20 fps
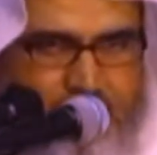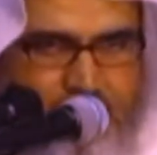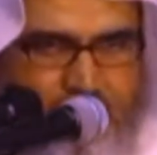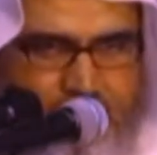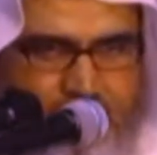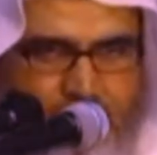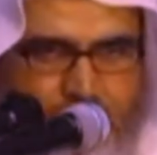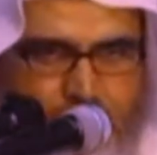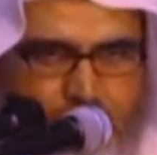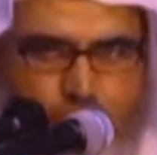
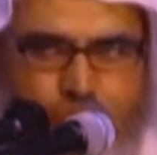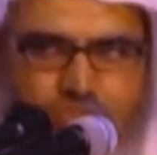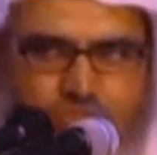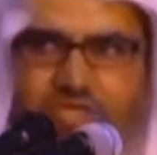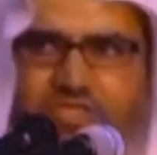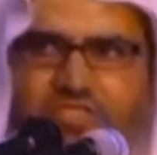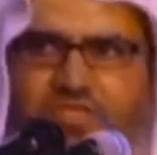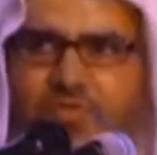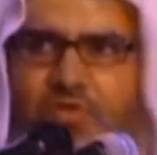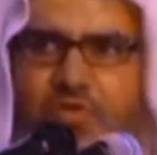घरों
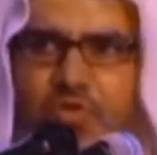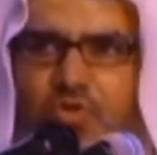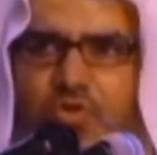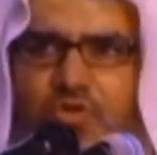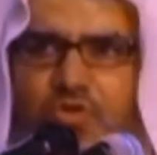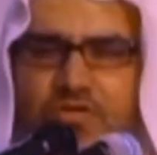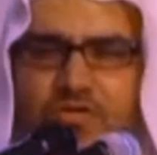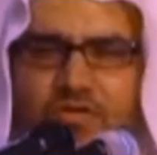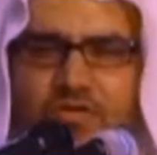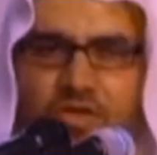को
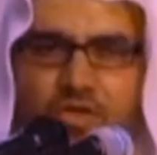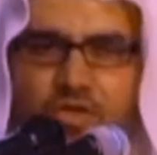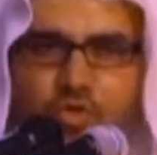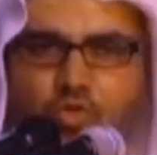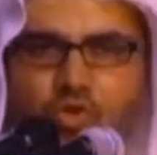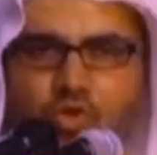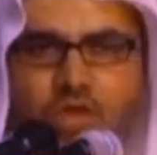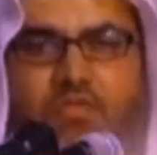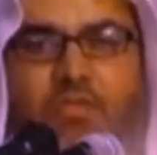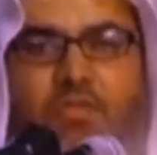तोड़ा और
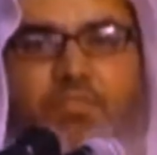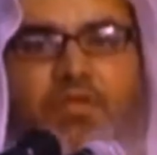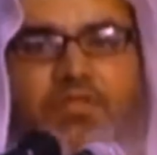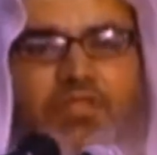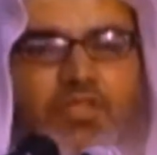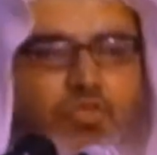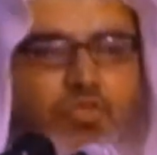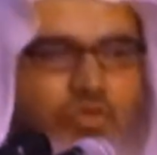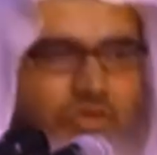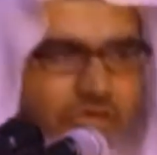उनके
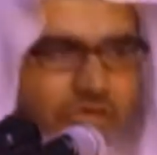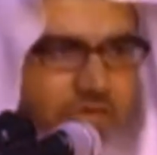दिलों